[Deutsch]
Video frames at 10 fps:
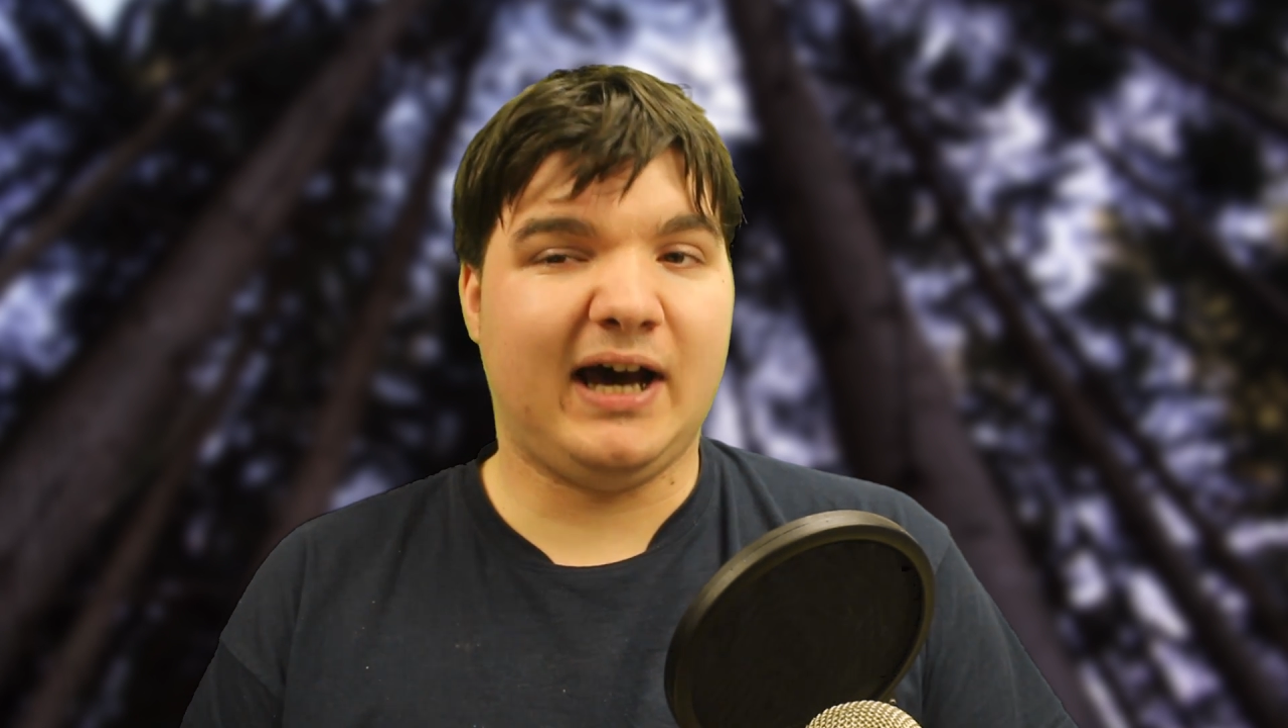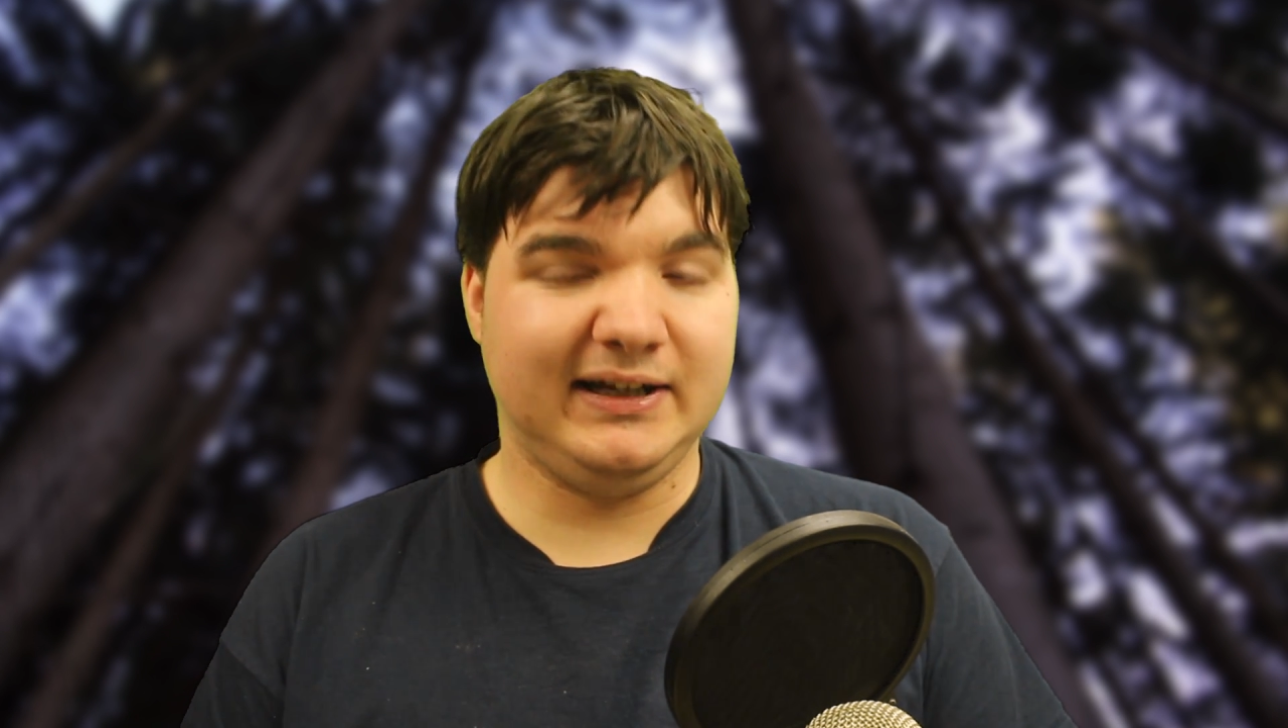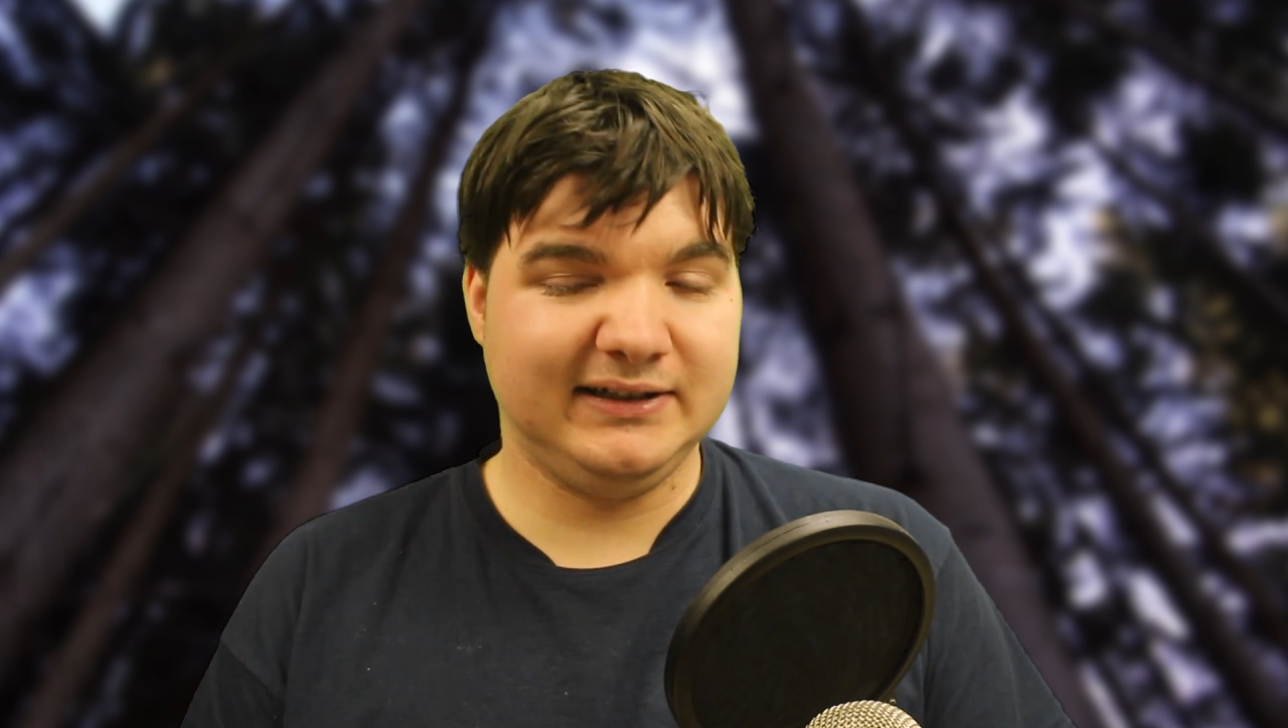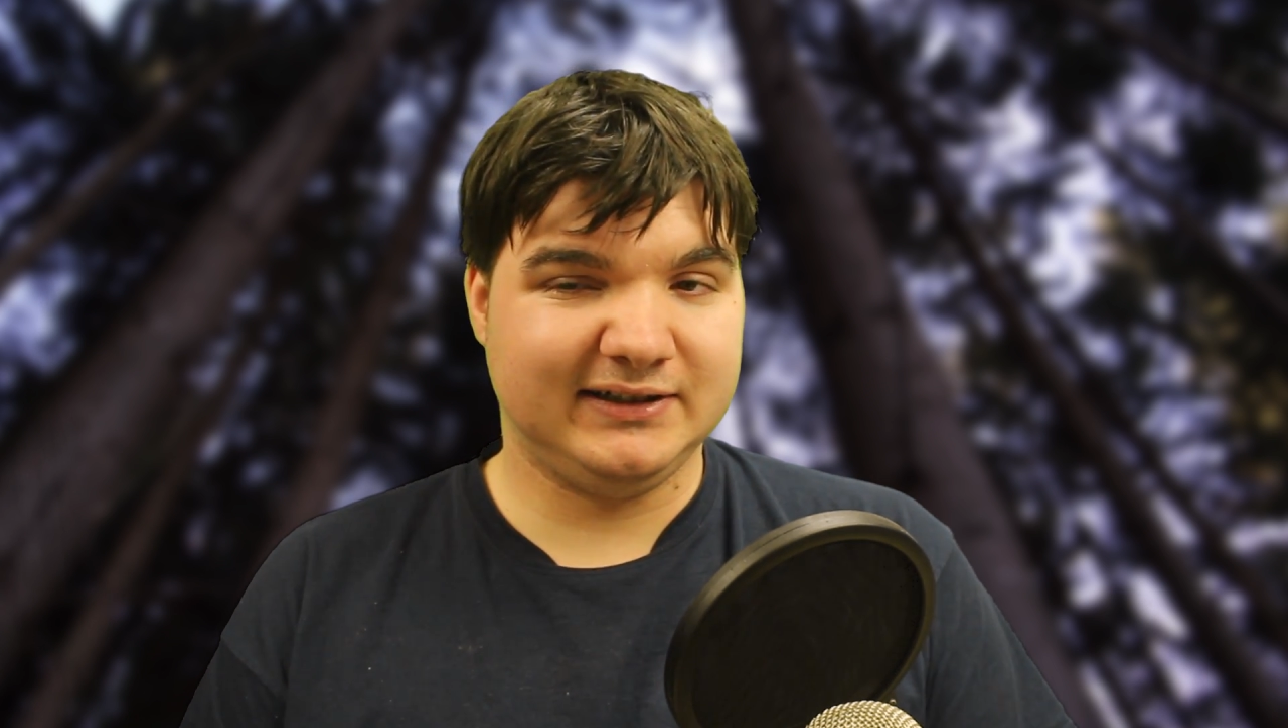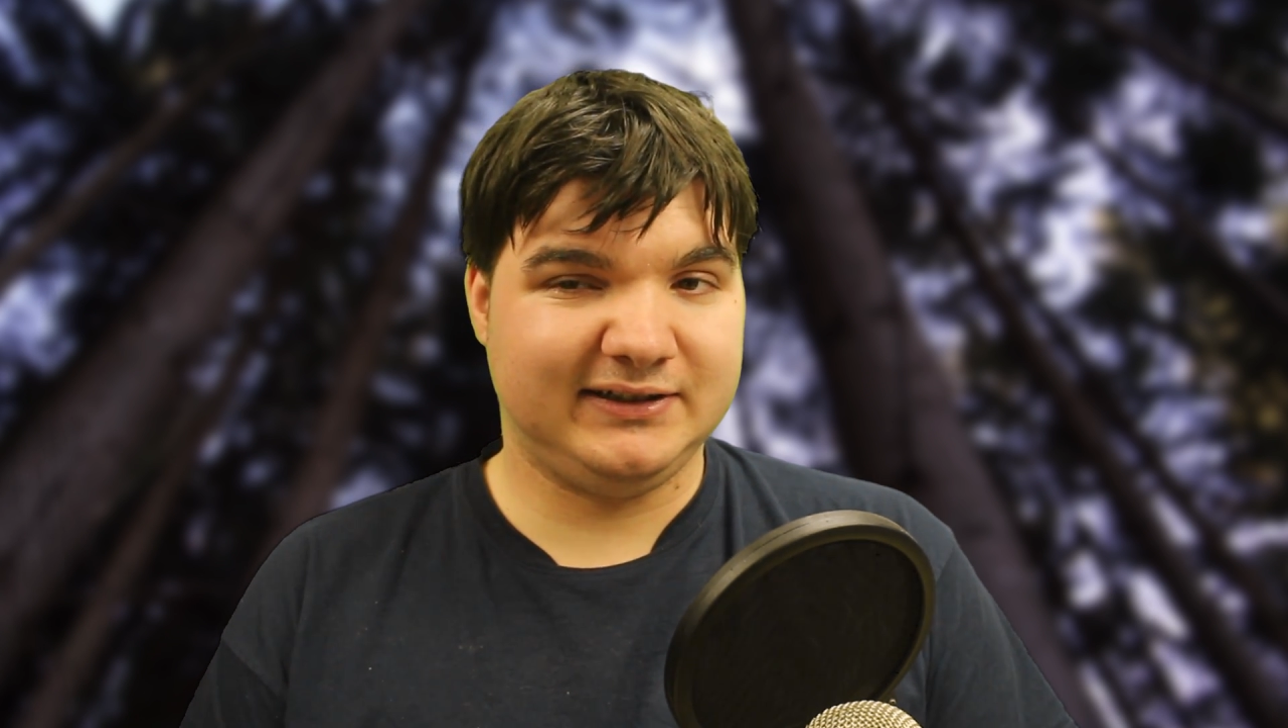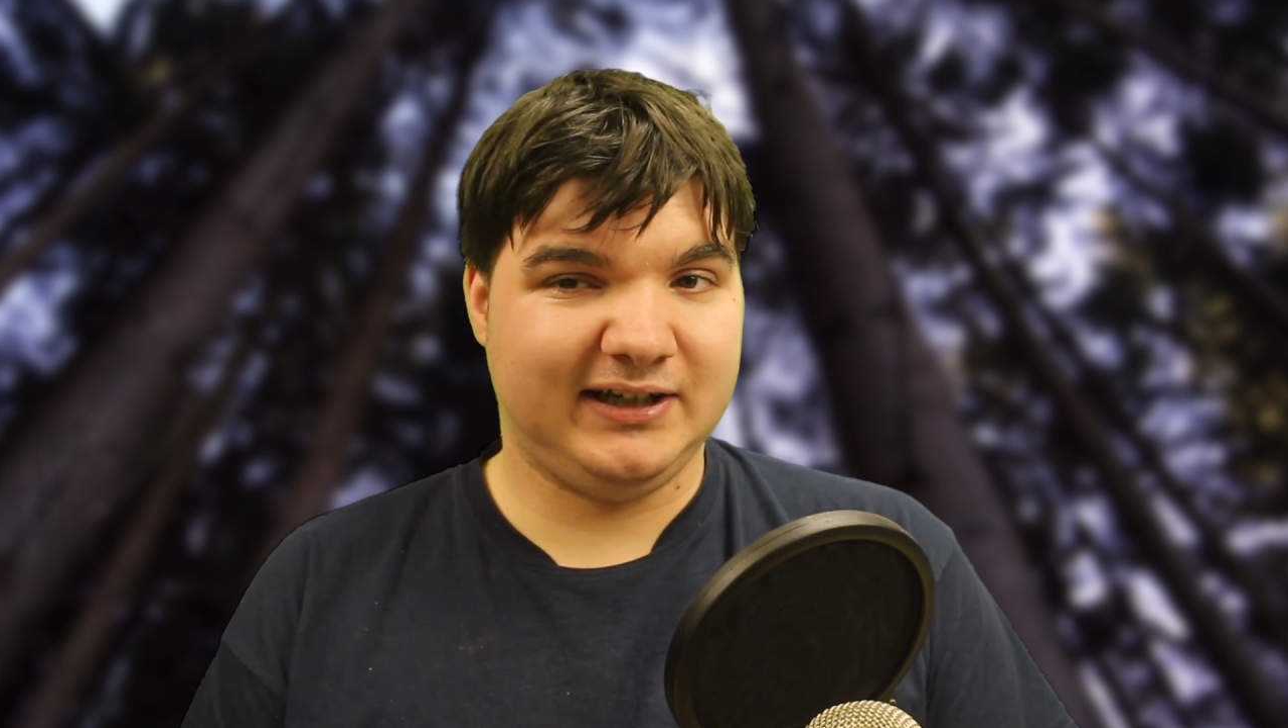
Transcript: andere